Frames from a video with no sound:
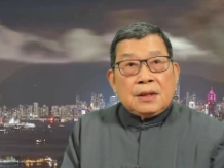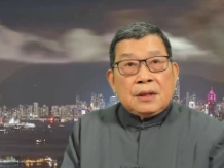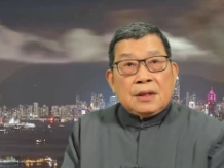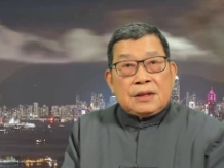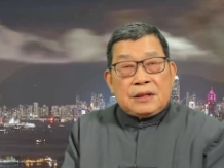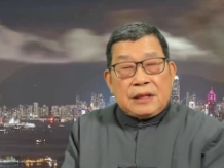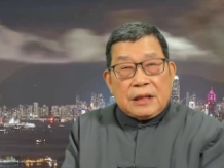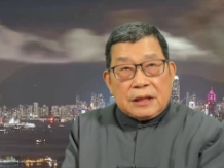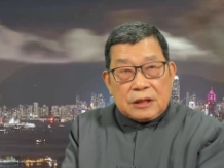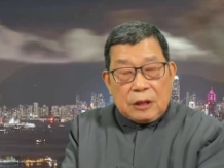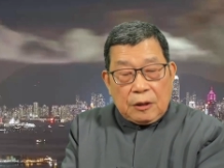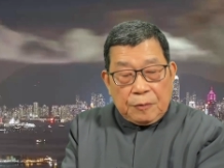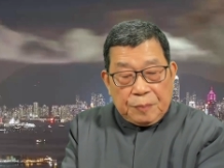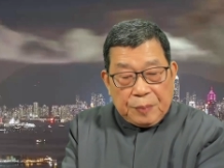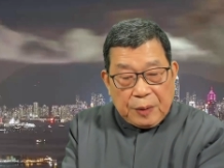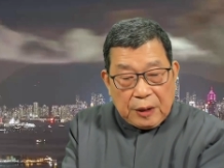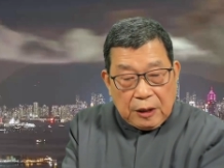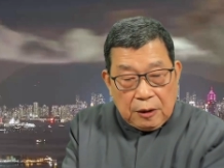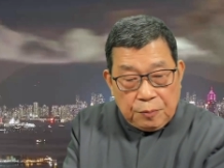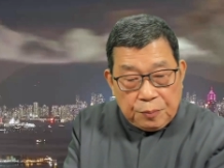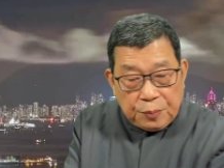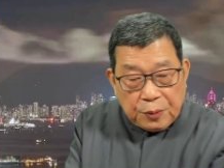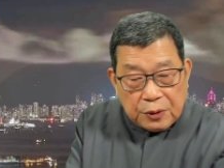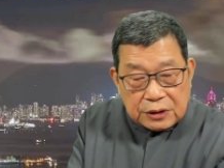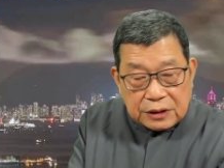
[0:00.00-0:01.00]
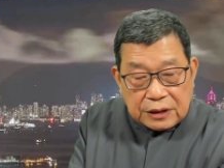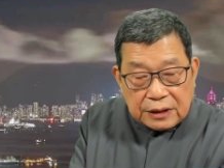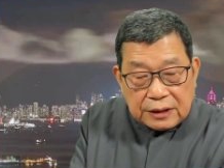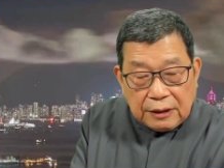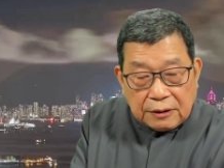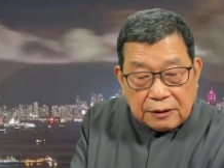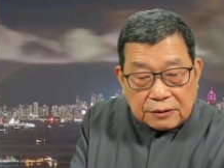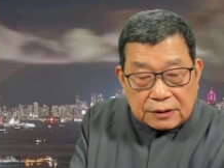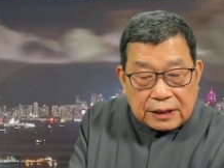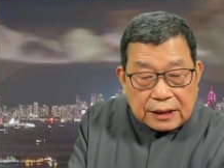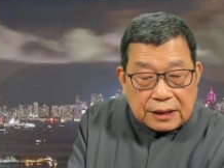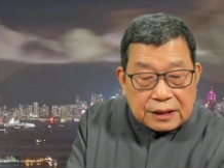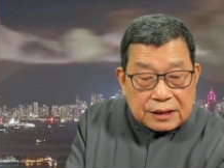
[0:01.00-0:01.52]
接受彭博社
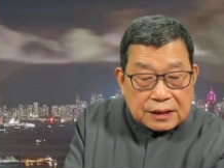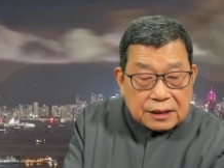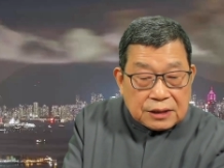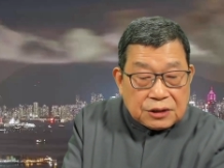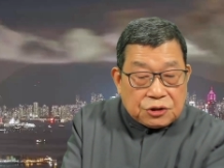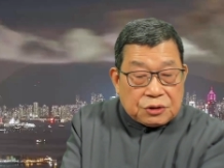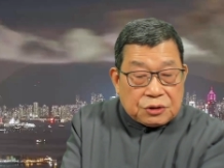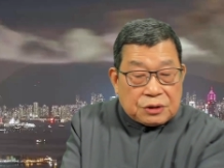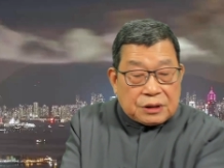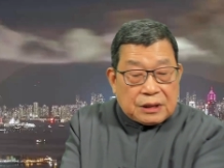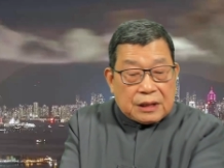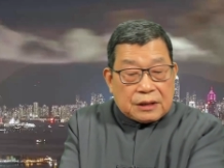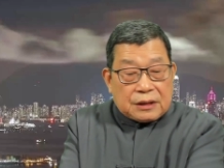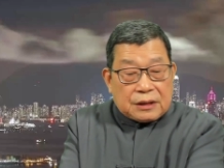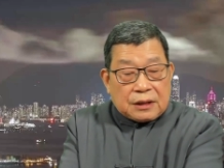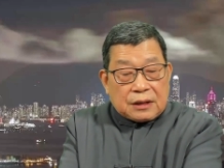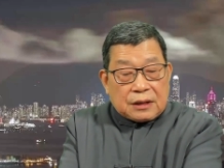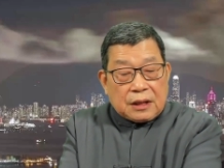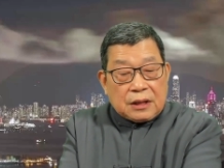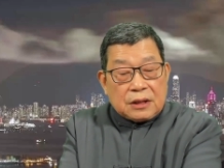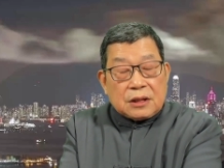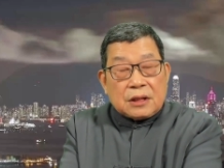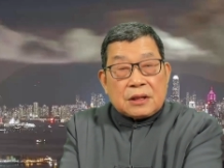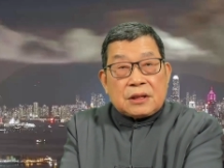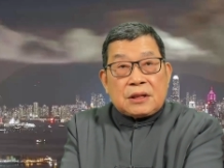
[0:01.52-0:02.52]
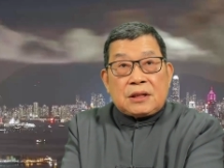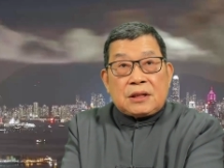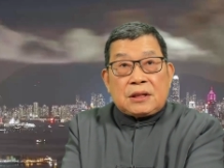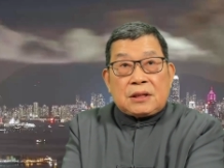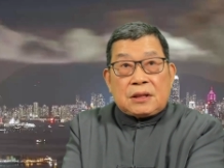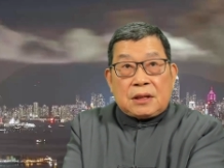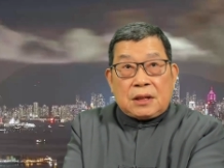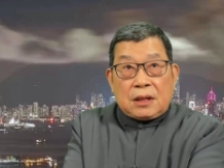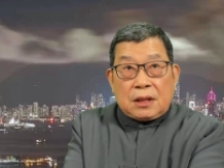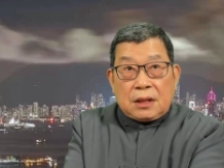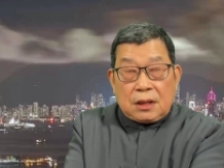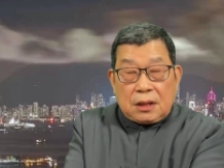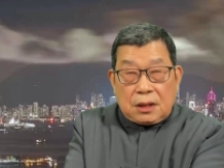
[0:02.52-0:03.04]
调查的经济学家在得出
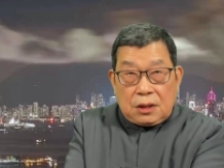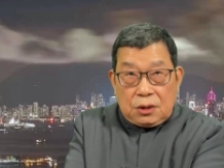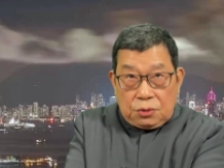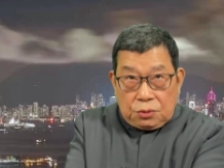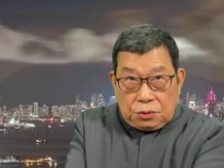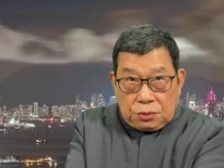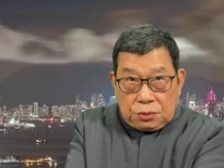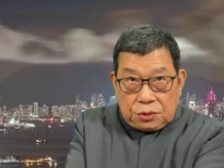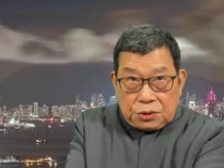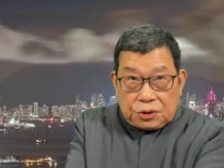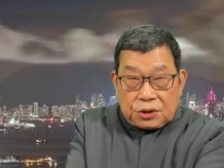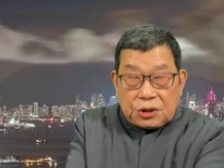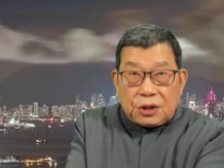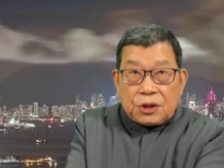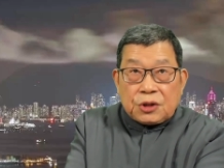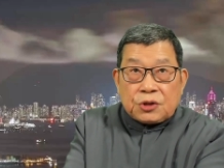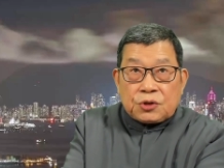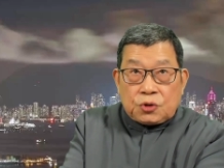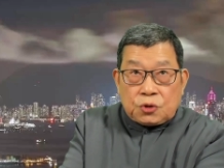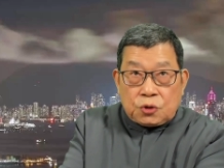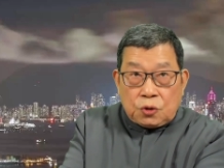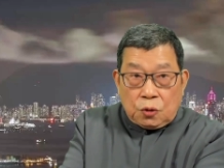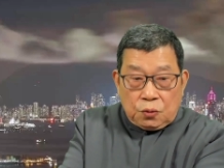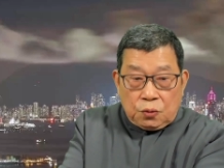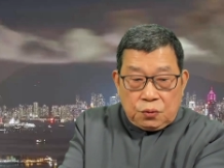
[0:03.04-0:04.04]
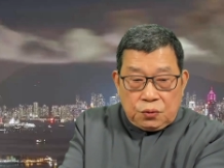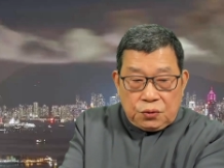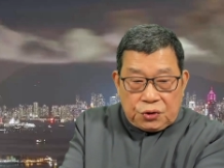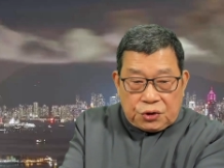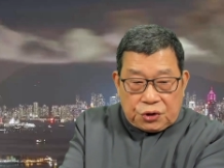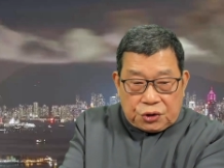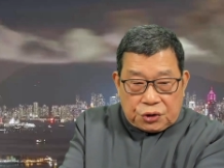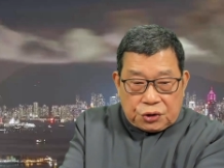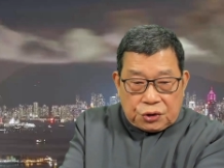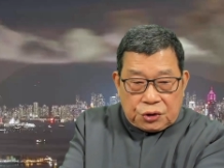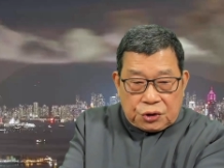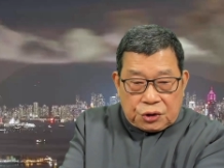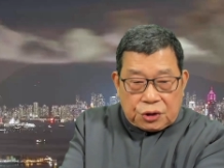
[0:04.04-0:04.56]
解预测的中
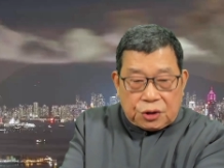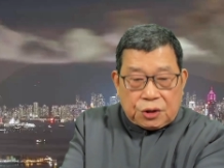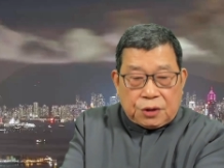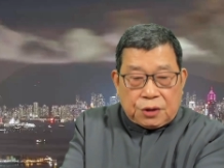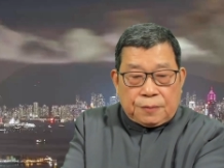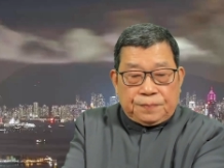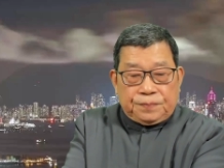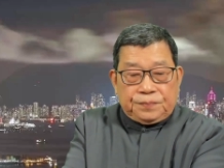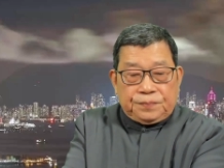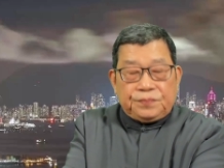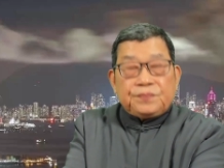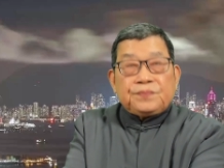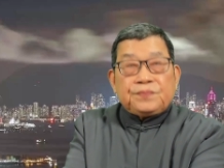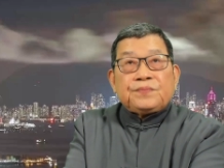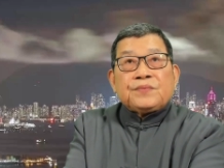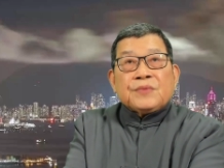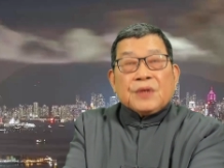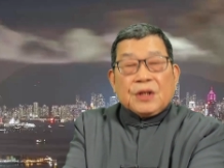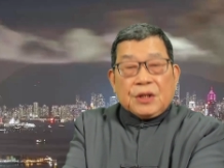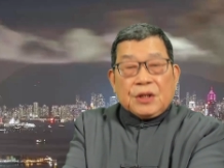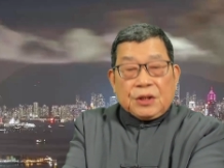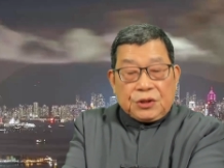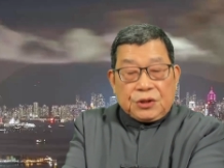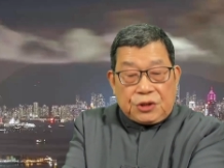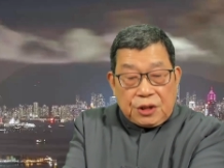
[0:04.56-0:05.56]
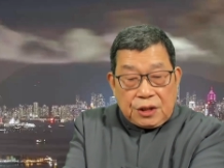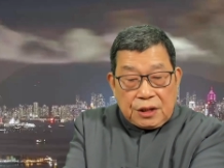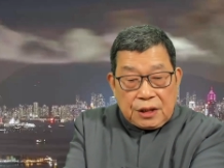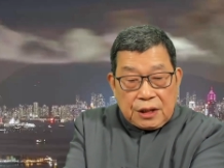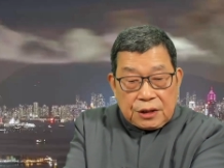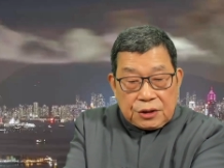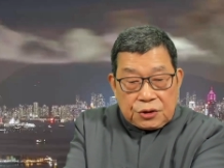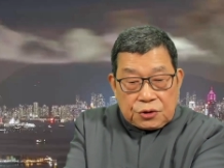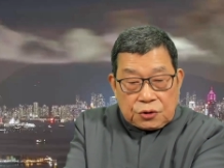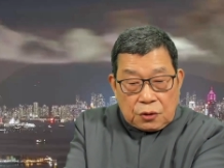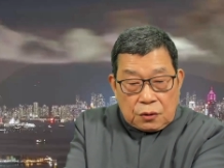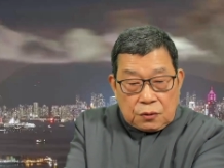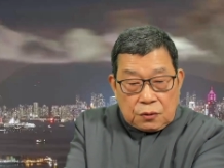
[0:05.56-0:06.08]
值是，今
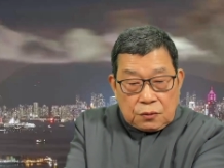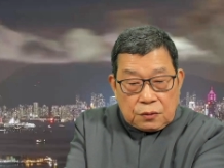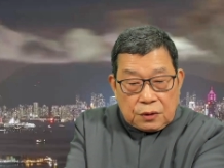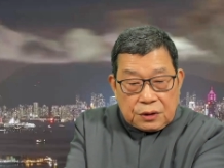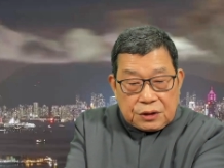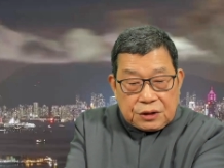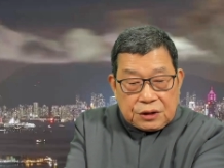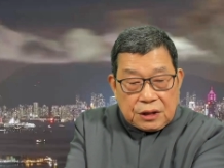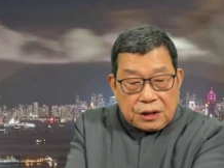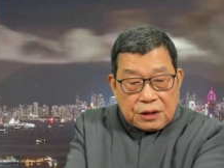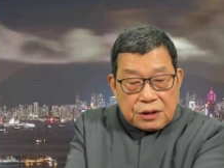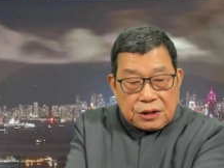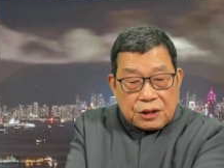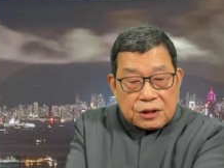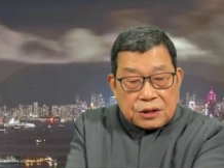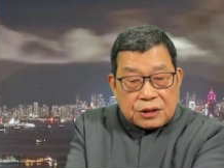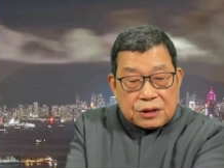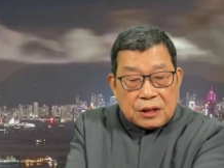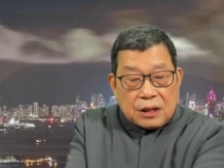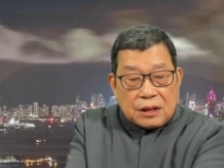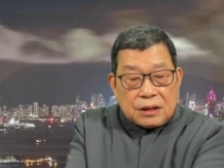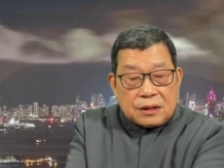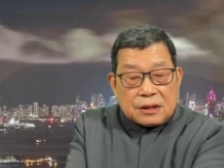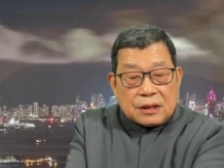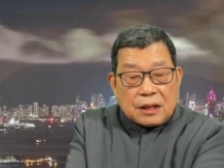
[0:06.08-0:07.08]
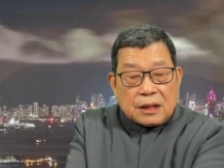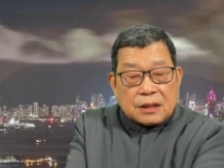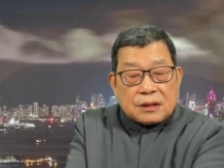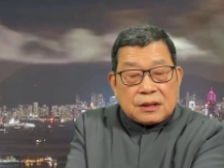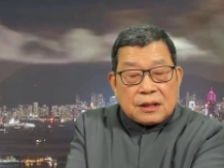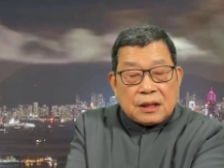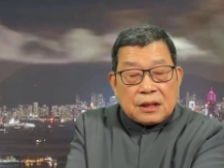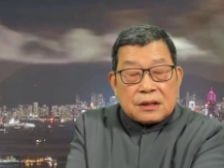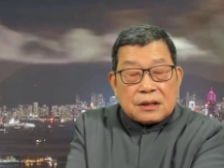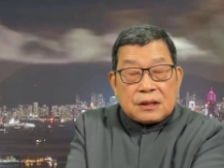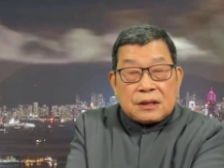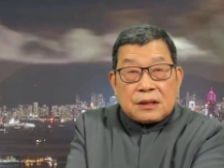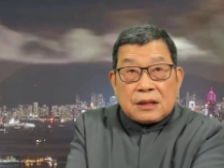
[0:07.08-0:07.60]
年中国经济增长
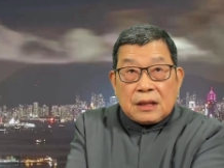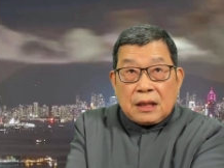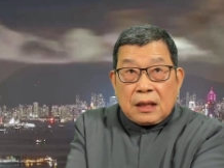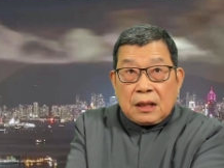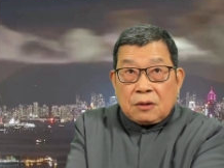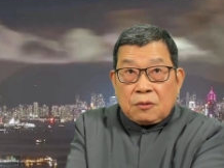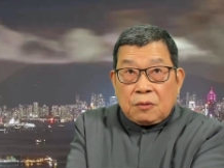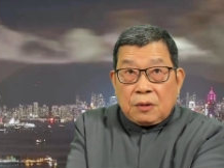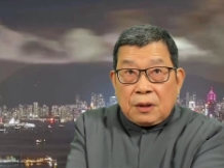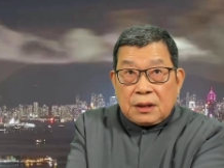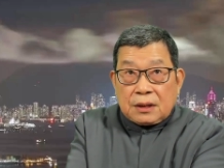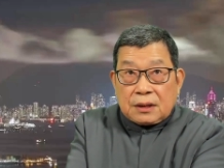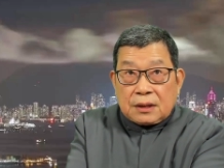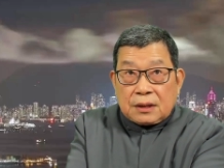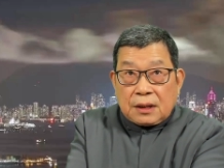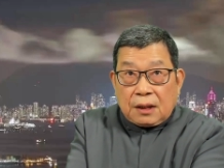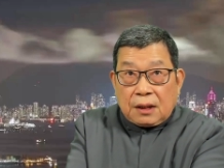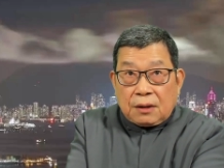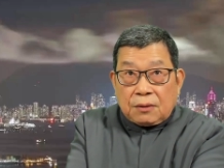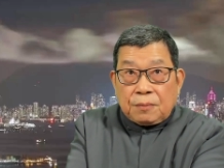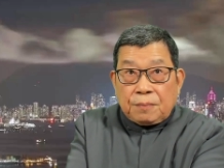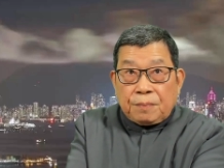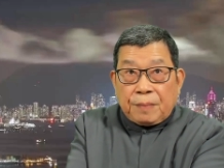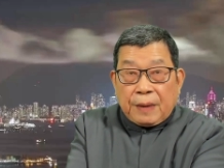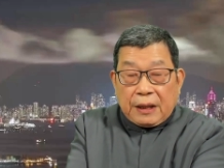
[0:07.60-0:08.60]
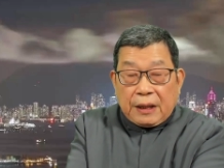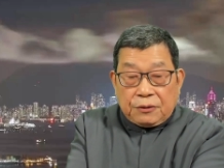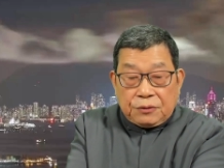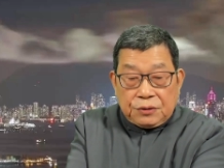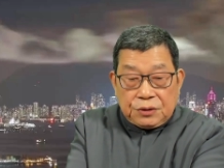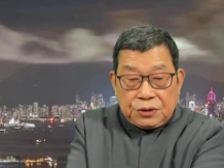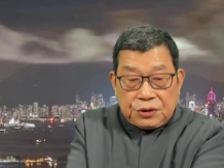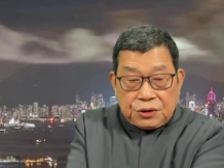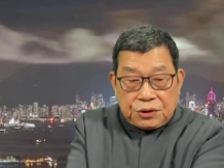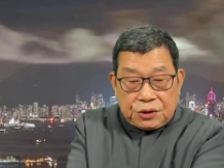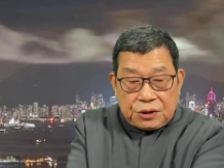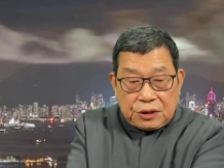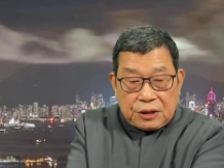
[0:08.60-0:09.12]
将加快到
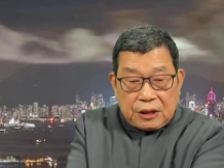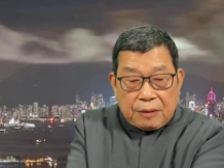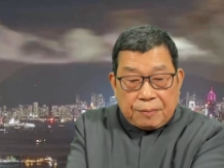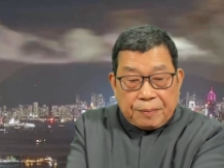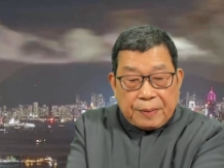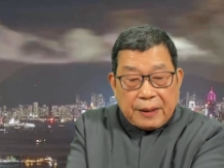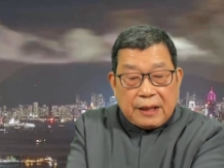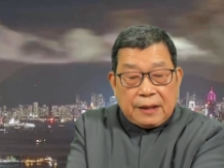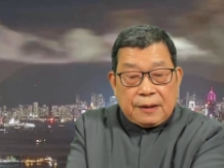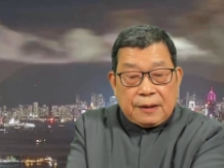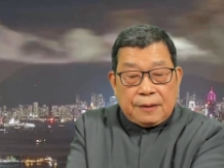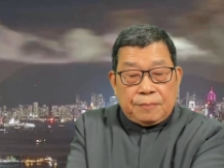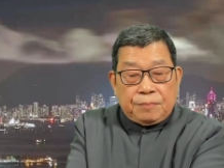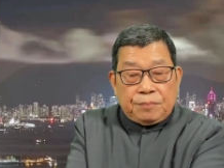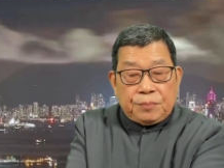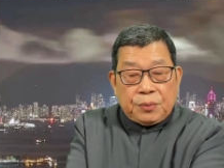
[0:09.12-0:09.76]
4.8%。